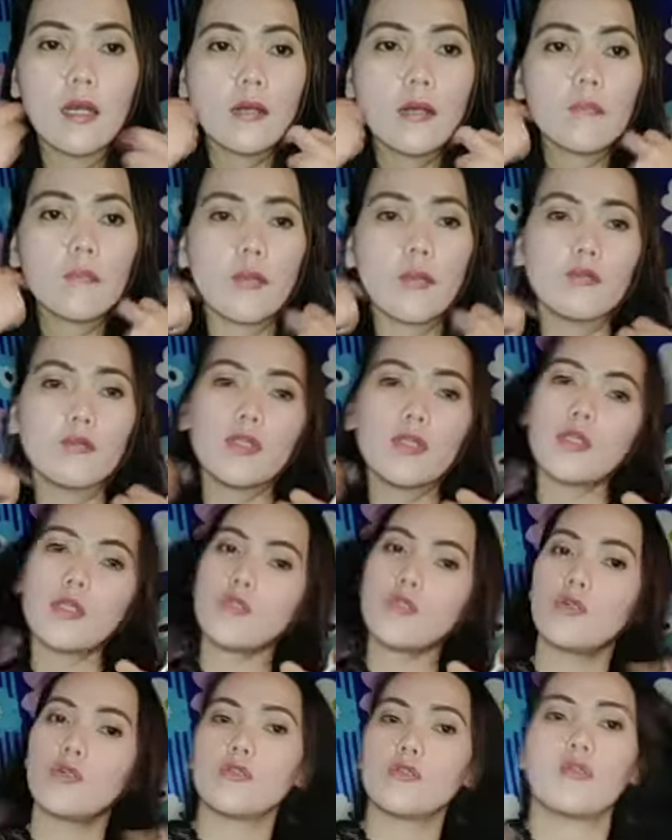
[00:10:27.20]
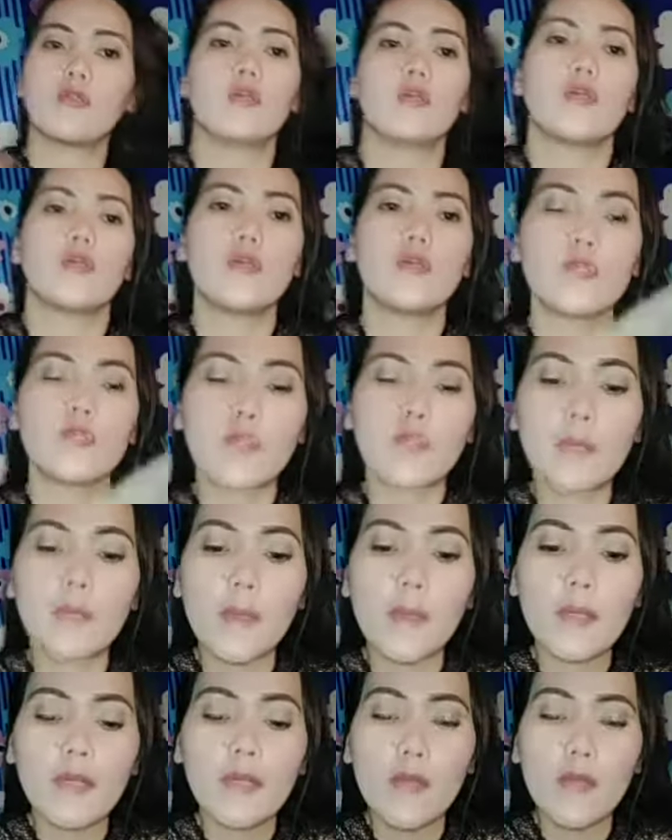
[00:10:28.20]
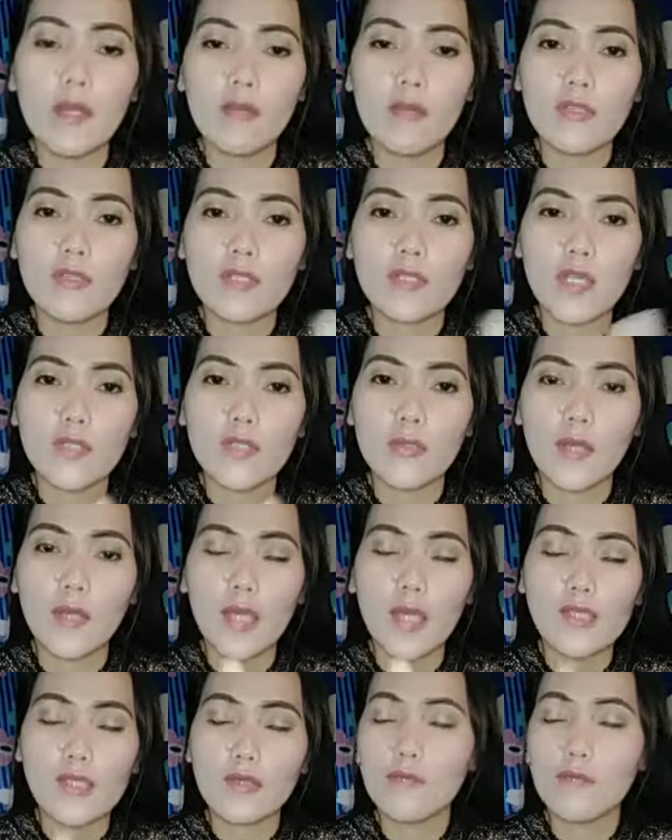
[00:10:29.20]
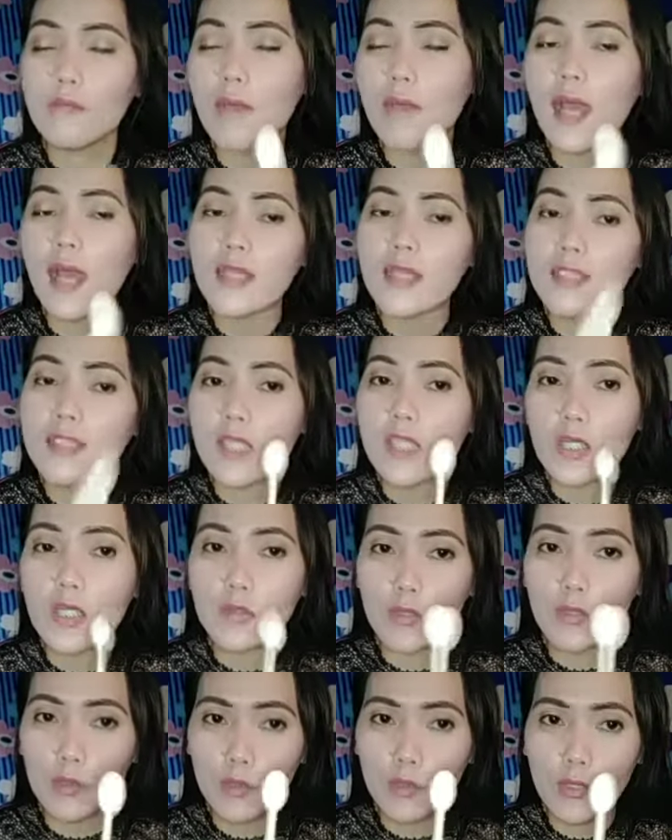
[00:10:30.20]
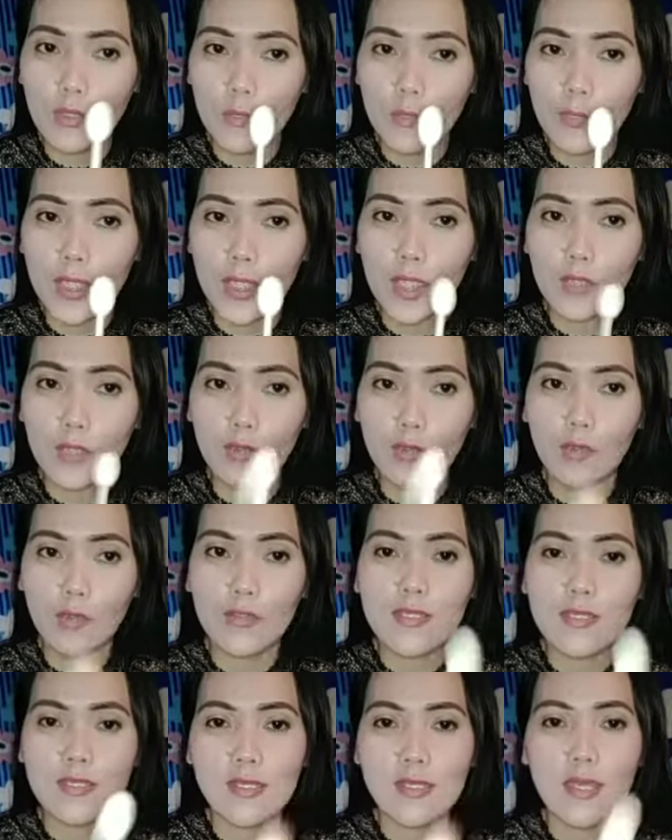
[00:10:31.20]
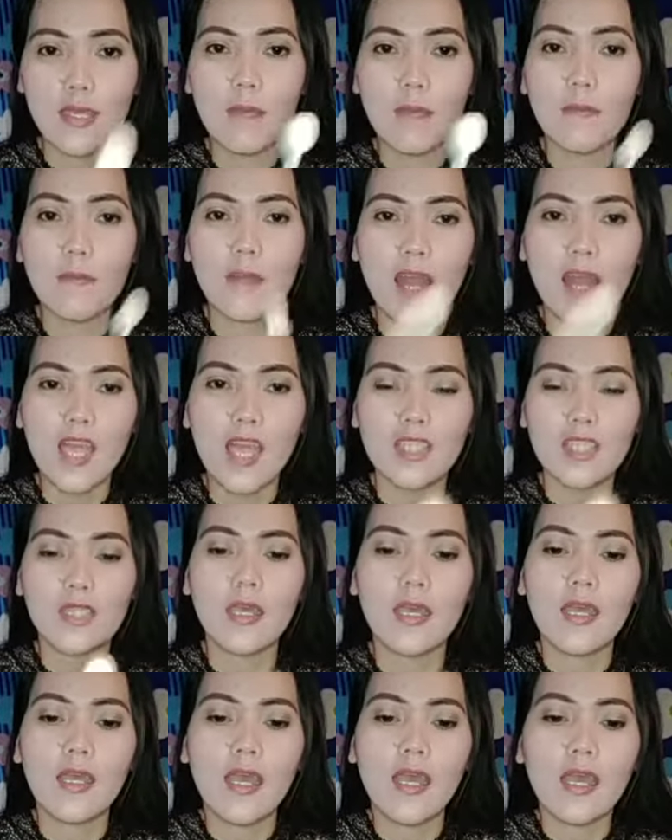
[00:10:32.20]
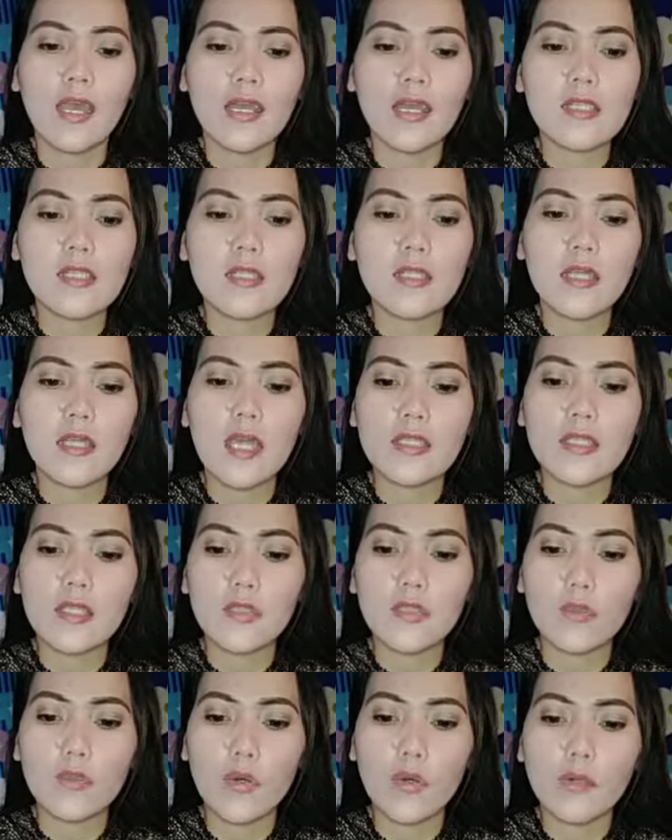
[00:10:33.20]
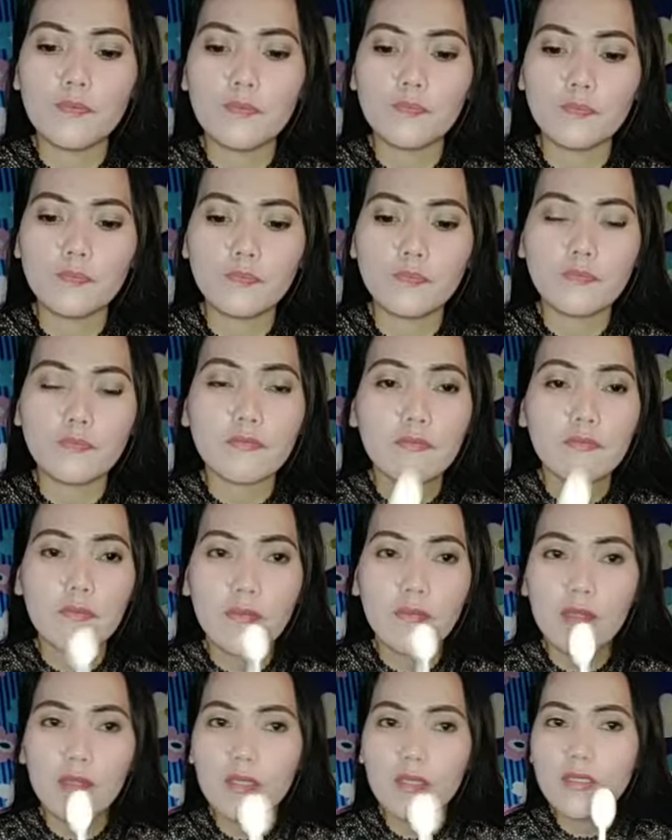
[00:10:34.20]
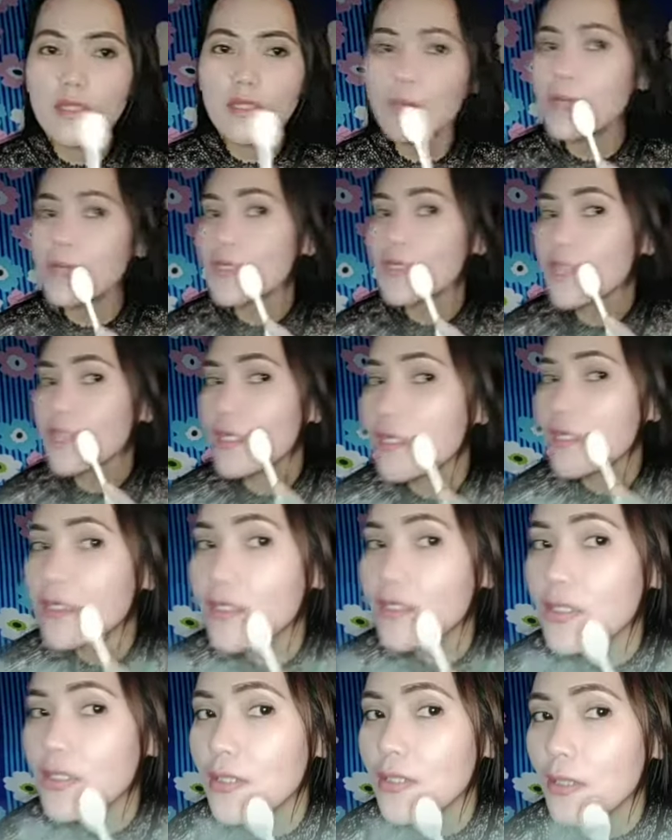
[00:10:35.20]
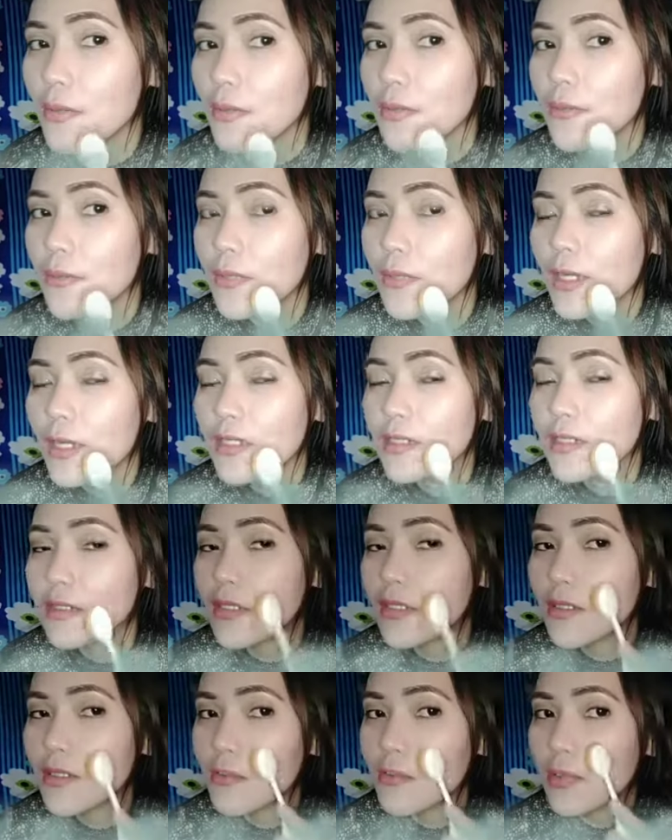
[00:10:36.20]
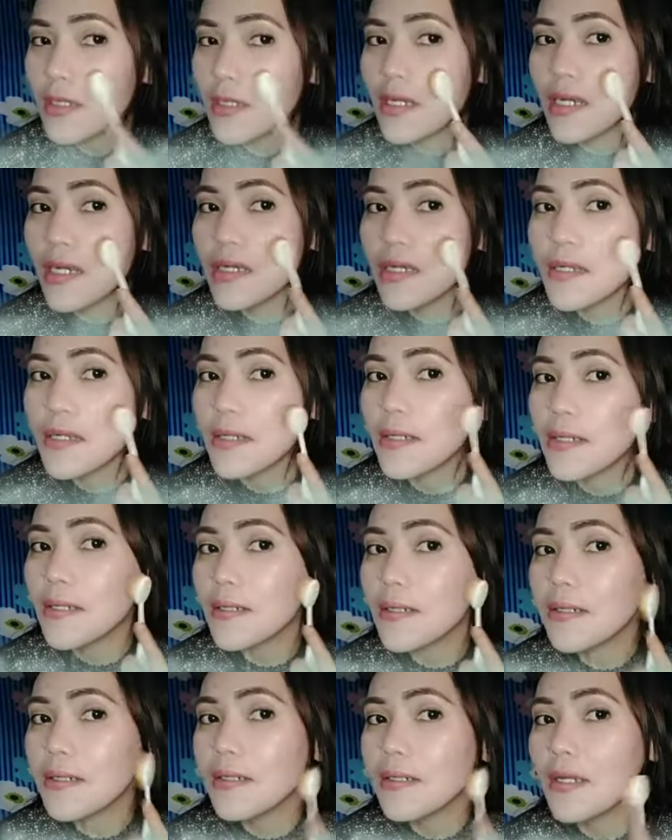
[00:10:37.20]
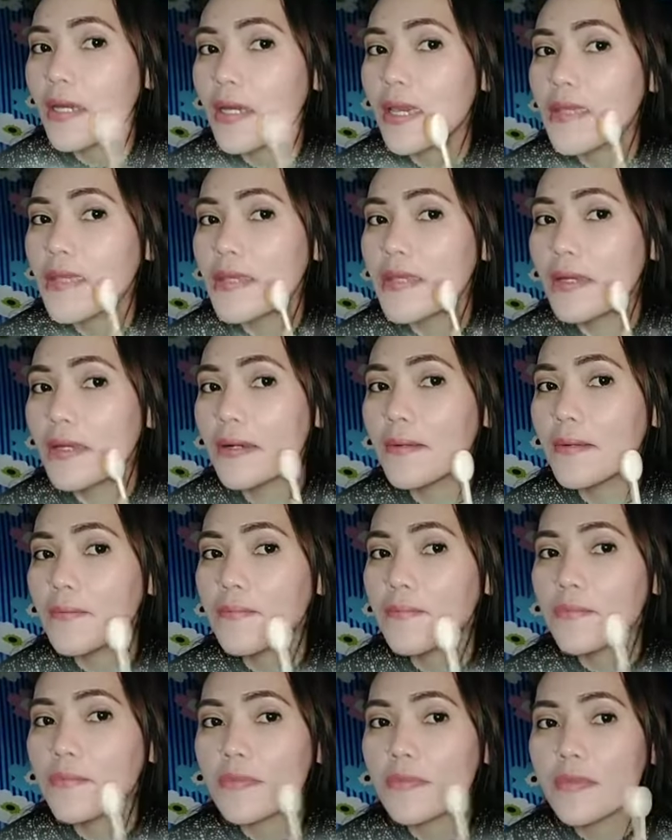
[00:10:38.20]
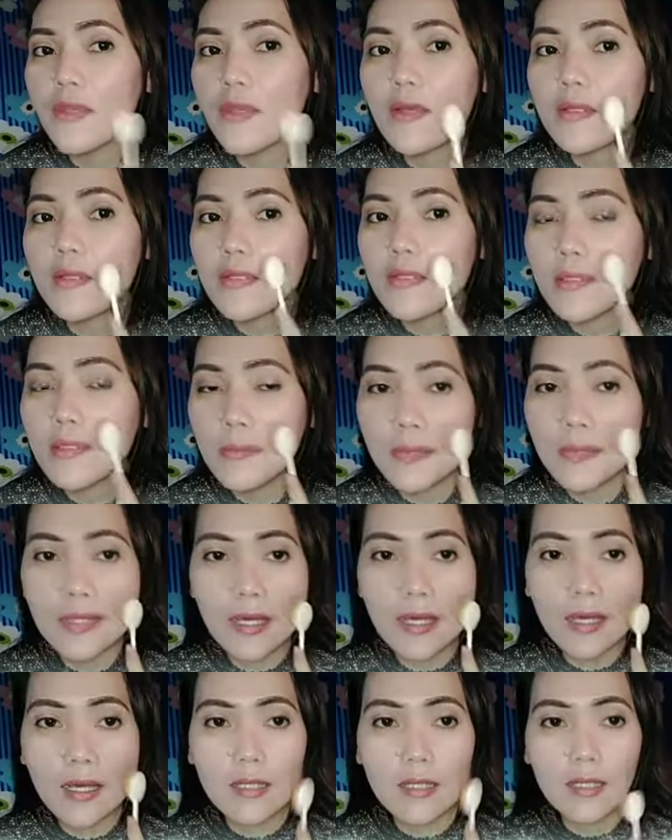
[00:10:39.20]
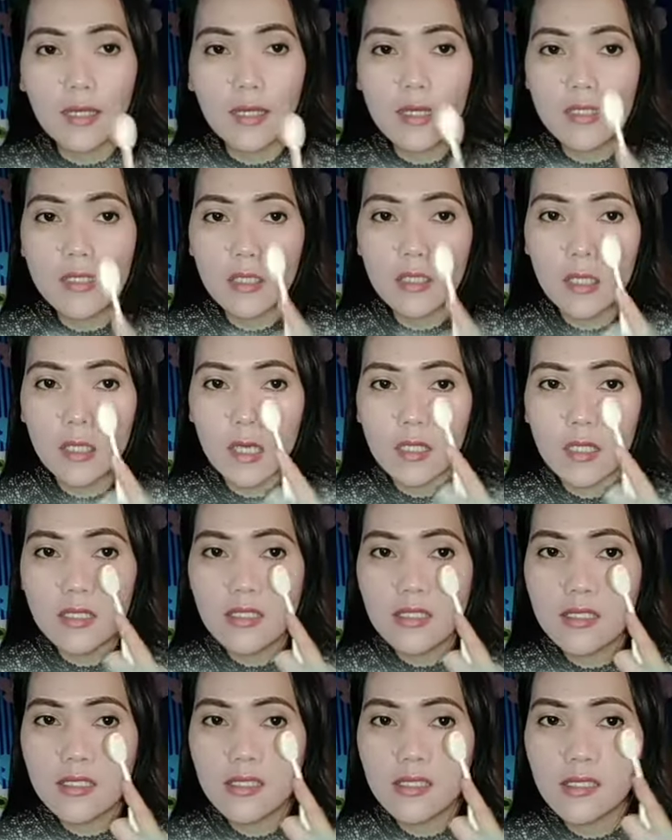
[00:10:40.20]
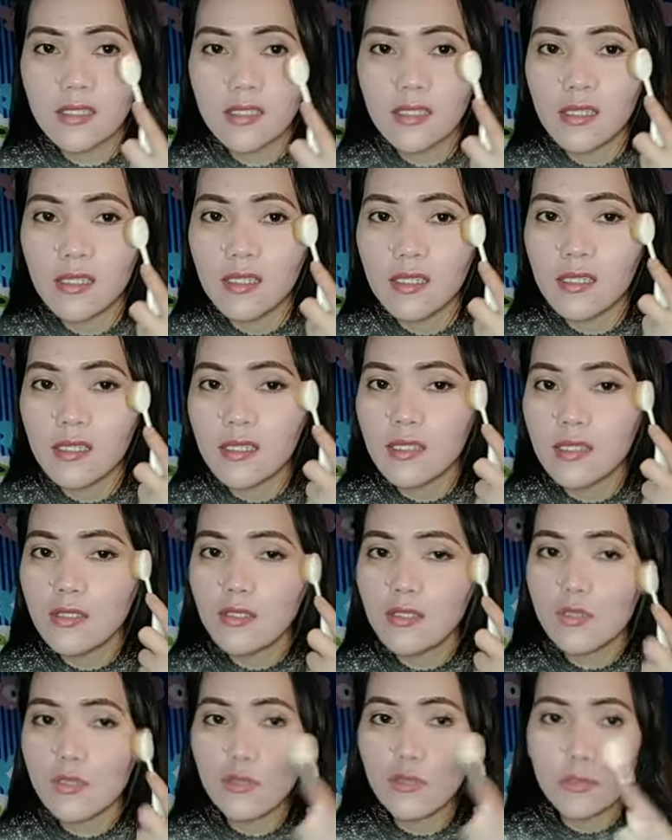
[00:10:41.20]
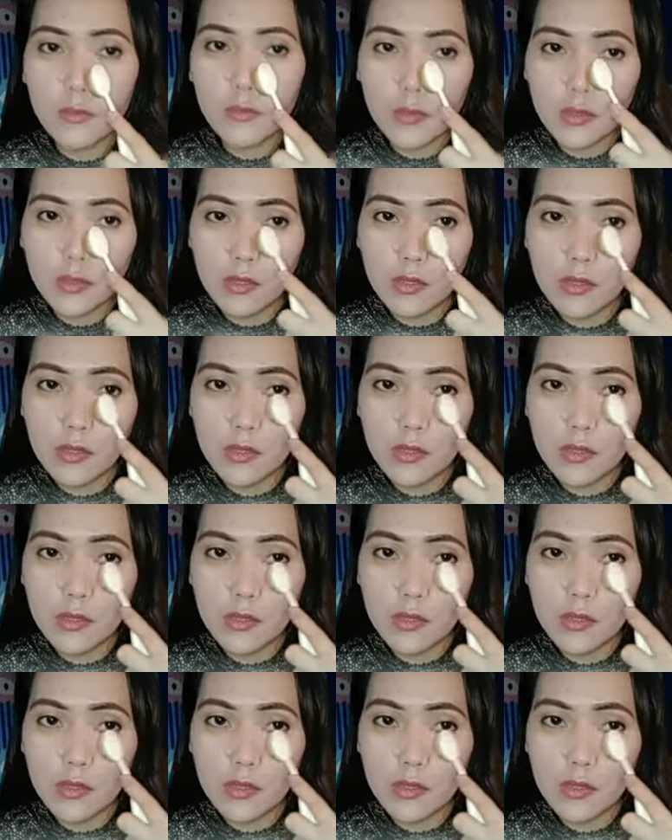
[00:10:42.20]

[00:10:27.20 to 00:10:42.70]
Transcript: foundation. So, ipapaliwanag ko sa inyo guys kung bakit ito yung napili kong si Brush. Kasi guys, ito, si Brush ang ganda niya oh. Ang ganda ng pagkakalagay niya. Ang ganda ng pagkakalagay niya guys super